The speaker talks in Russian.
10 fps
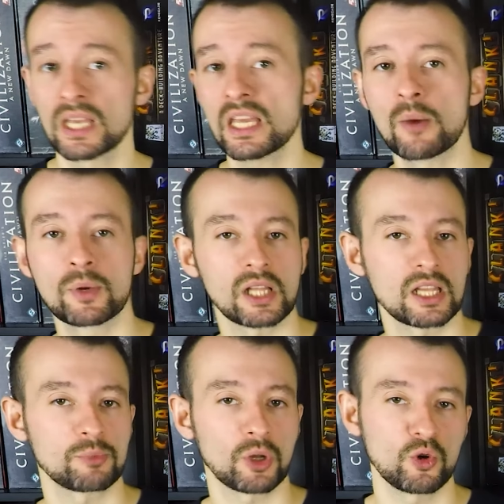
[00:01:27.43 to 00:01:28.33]
и обрела
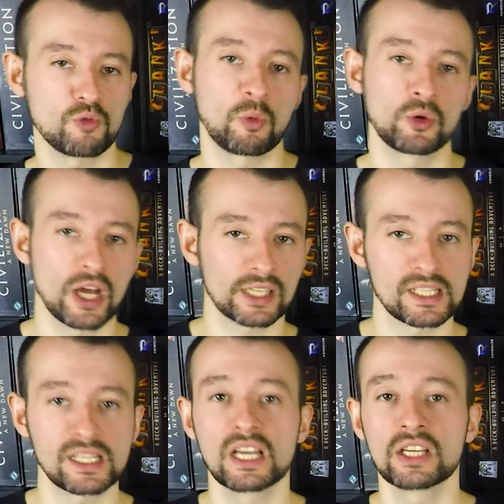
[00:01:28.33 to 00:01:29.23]
неплохую
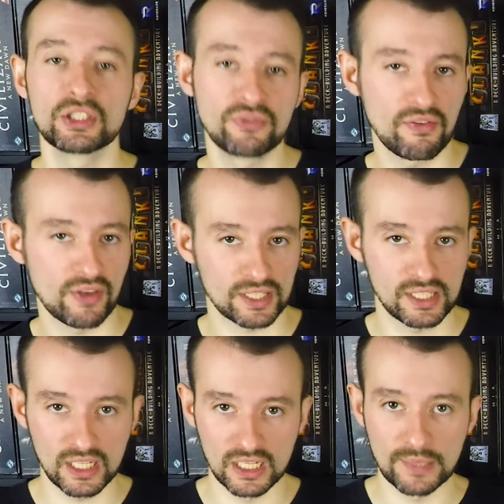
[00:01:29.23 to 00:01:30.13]
популярность и две
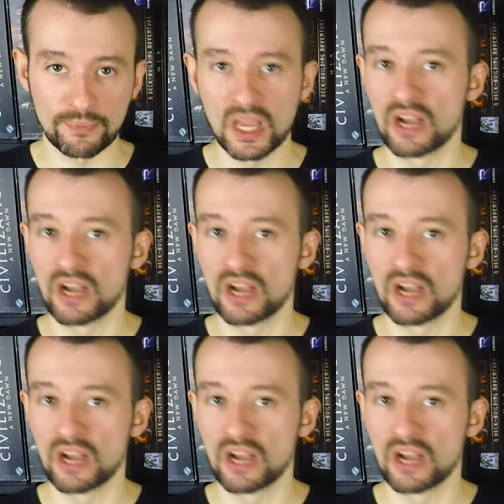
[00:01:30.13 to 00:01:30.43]
версии игры –